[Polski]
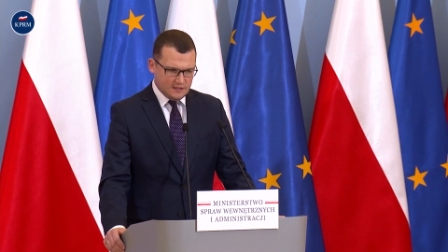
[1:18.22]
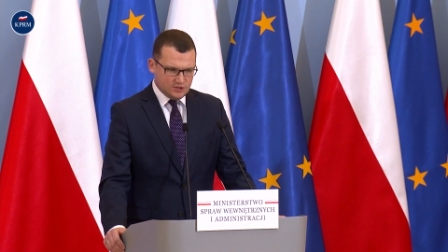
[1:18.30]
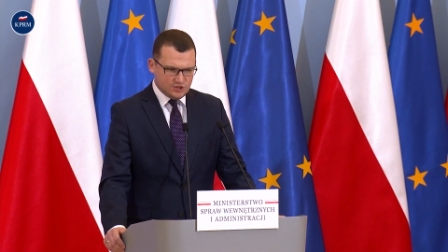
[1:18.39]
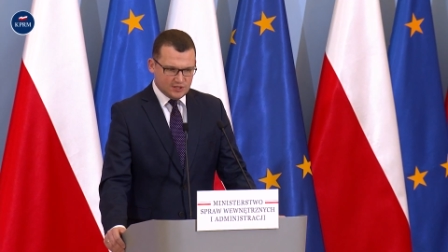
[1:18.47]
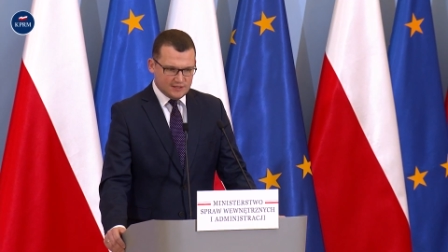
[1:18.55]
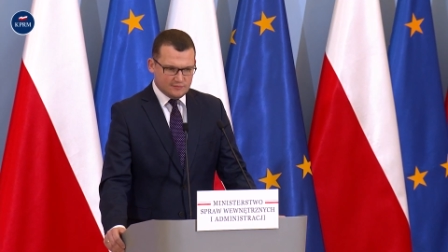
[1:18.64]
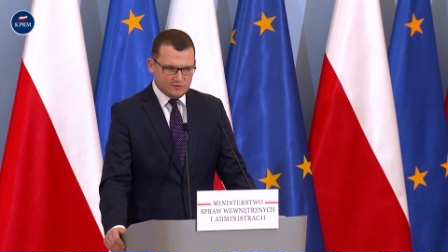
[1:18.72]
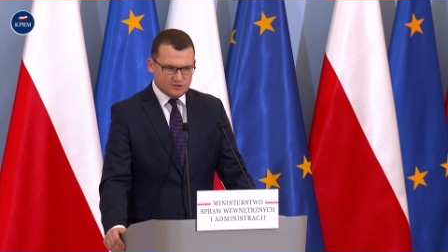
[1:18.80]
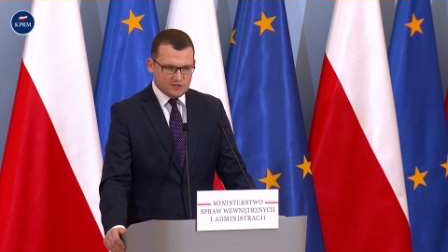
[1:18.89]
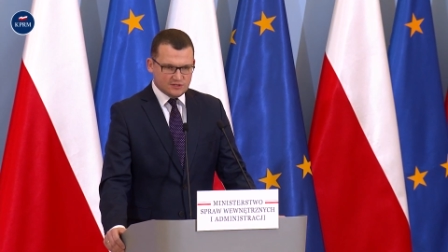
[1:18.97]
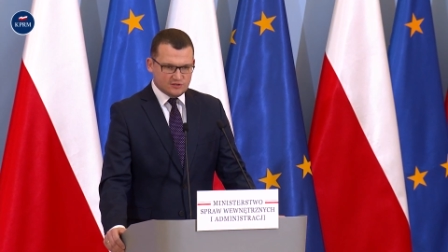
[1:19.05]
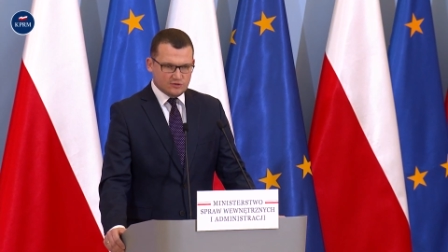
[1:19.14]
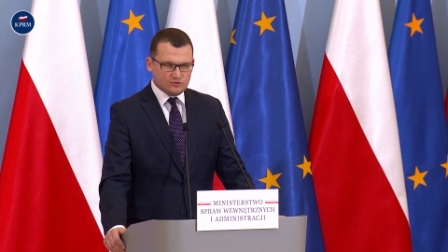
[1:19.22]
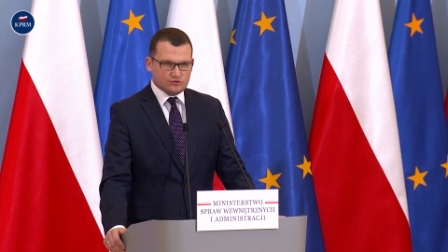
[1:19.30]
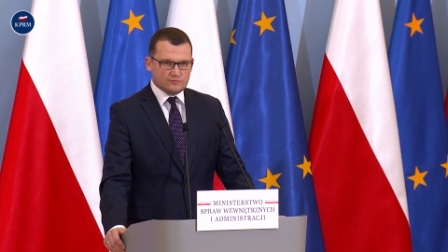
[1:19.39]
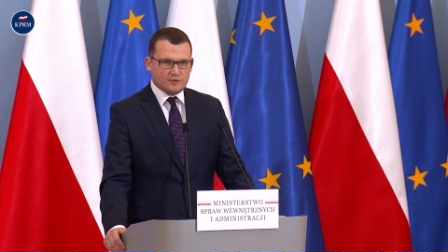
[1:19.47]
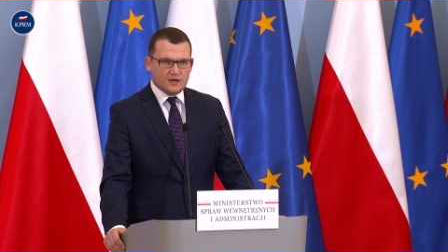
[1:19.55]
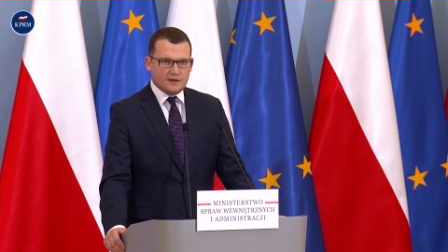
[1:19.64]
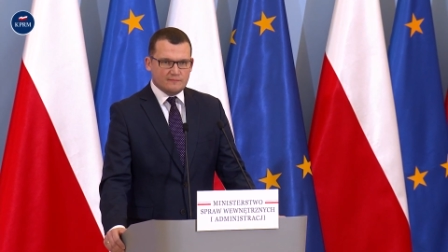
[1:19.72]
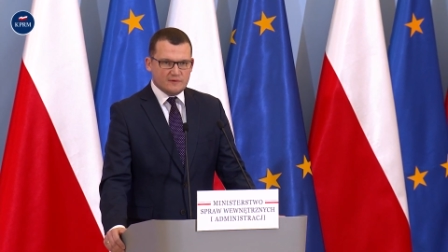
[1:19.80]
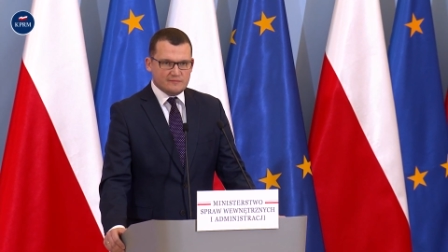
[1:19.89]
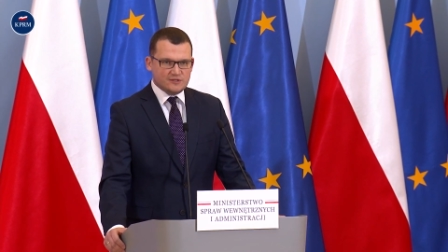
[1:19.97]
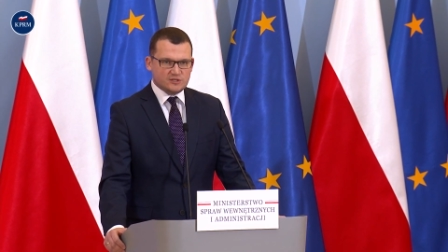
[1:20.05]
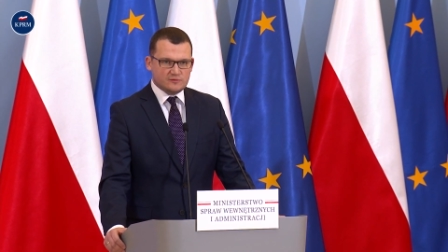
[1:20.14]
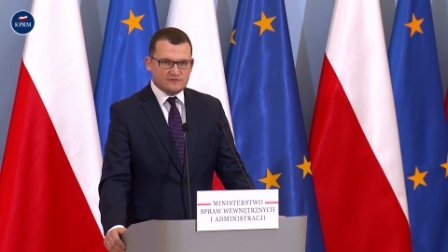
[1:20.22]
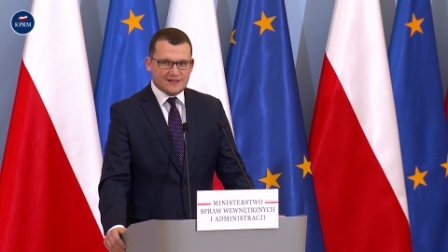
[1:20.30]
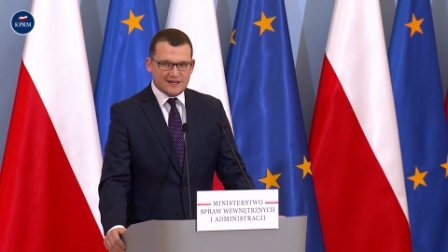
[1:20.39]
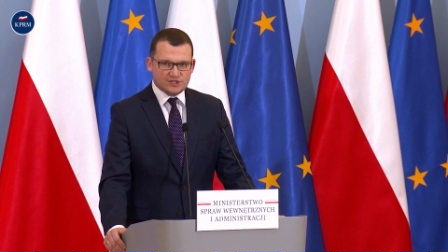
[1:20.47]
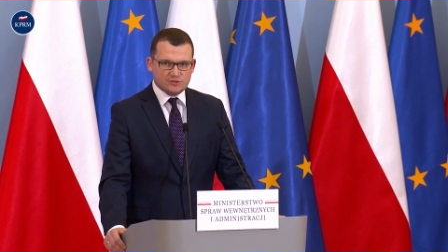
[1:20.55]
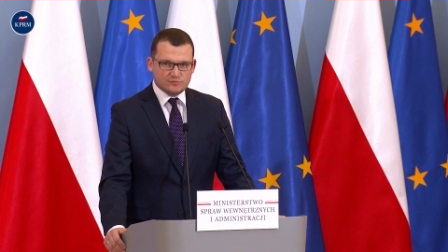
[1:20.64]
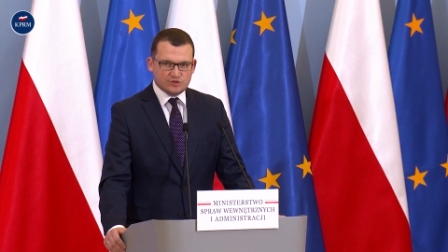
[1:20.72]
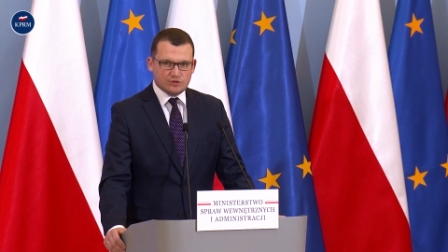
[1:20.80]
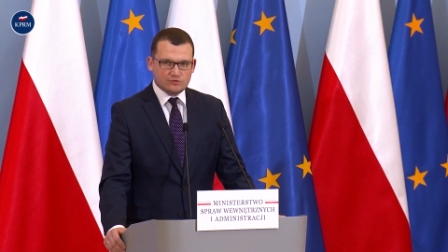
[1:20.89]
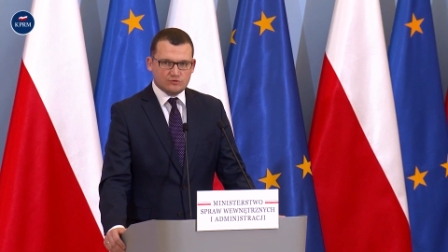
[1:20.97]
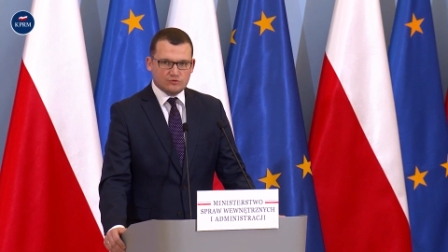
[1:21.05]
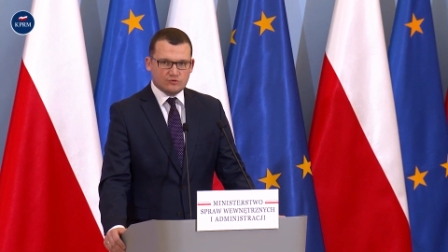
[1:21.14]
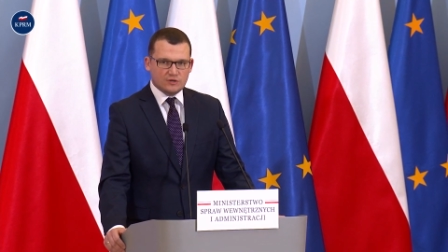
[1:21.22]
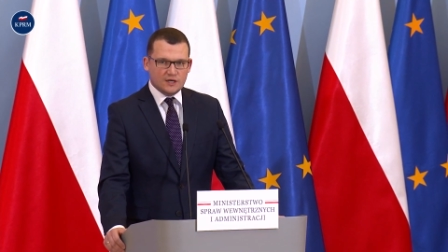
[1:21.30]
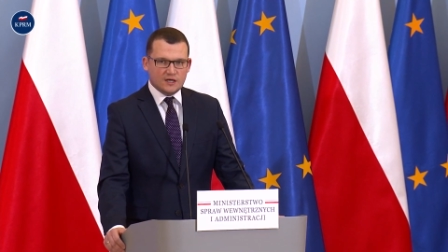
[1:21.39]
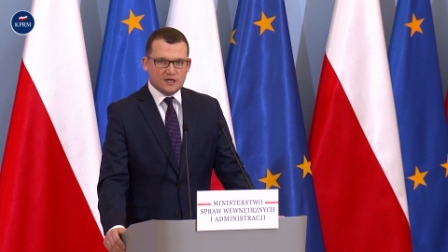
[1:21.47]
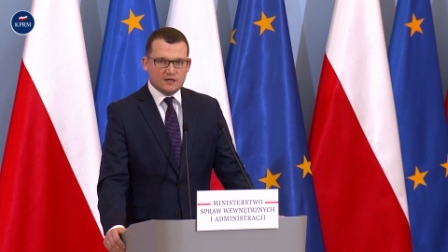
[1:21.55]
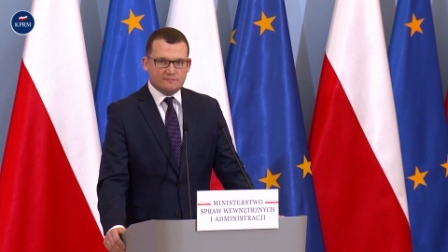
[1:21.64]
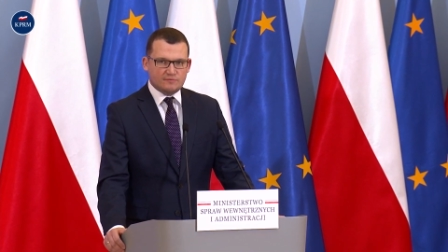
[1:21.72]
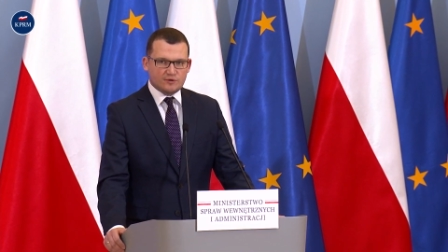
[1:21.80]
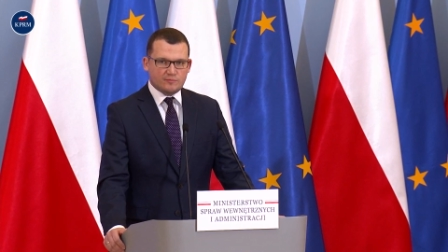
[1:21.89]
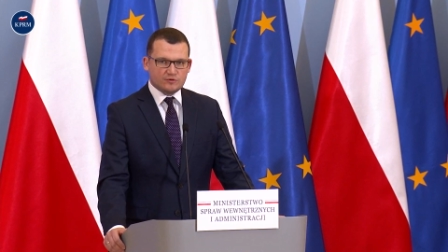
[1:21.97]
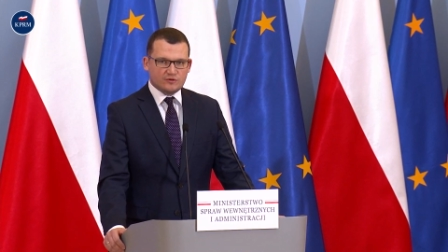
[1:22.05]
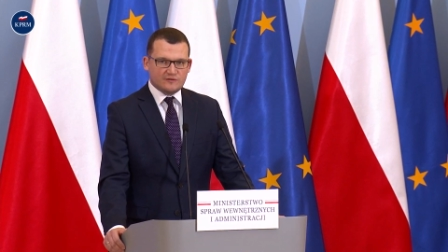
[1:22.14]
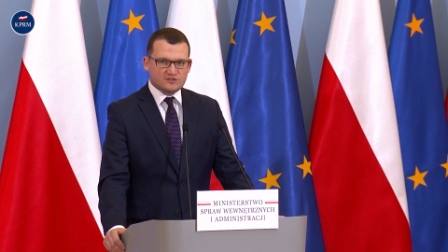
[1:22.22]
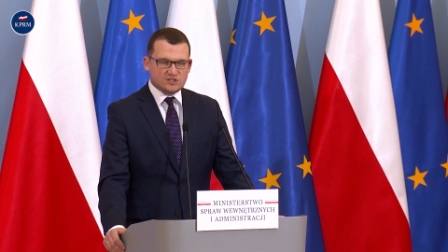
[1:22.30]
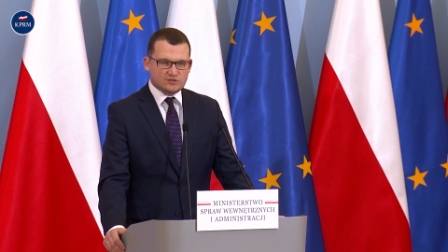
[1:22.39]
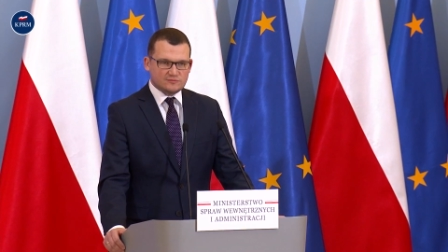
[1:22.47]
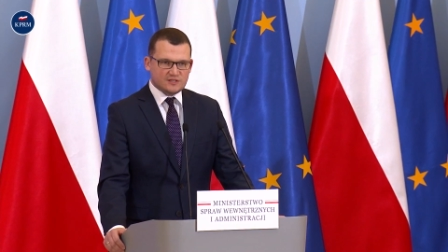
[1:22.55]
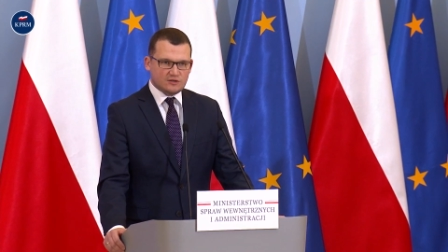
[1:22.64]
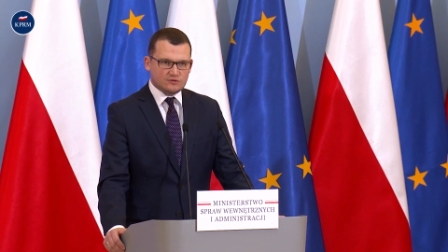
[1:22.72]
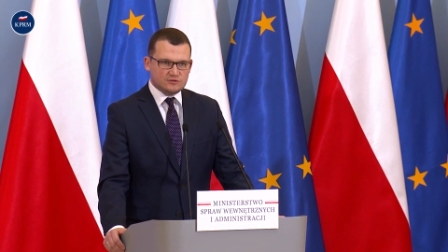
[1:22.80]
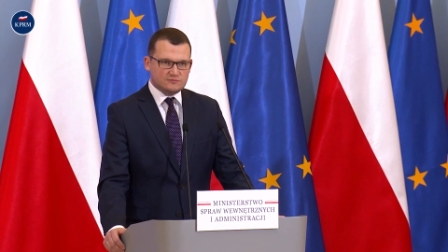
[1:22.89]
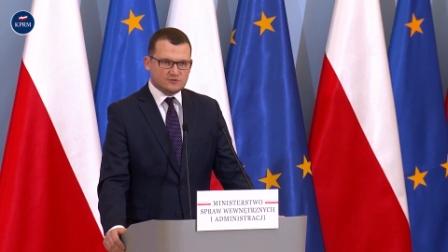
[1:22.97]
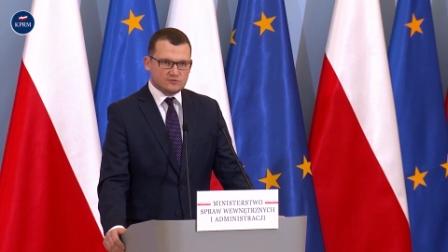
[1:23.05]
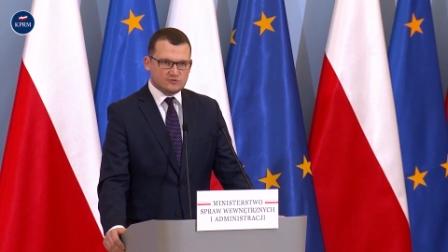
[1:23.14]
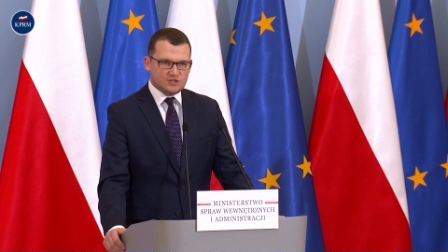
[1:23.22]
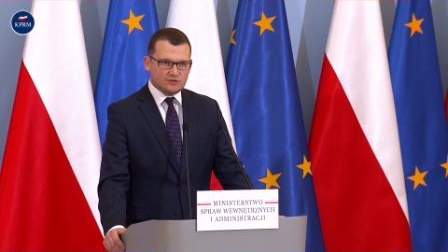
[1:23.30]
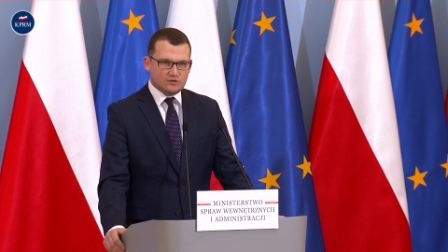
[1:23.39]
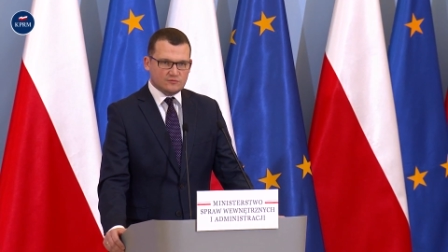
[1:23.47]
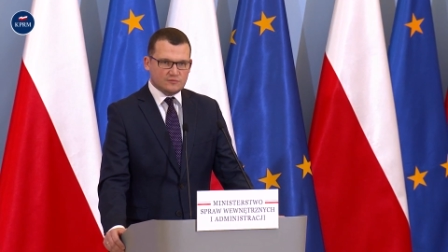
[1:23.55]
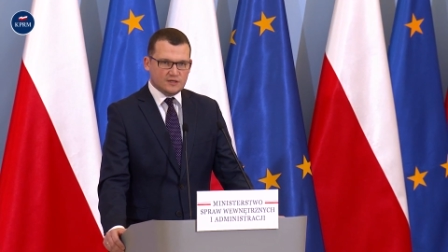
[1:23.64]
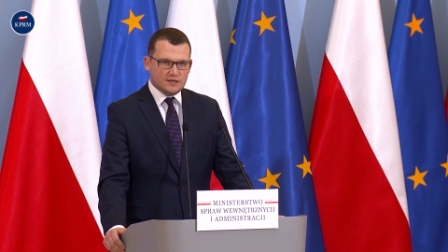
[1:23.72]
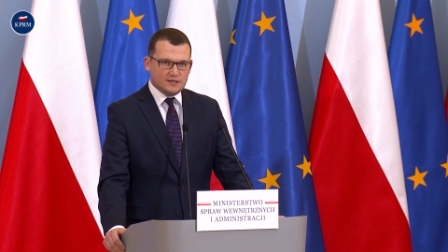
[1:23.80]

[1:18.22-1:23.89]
7 tysięcy osób. My będziemy w dalszym ciągu e, proponować naszym zachodnim sąsiadom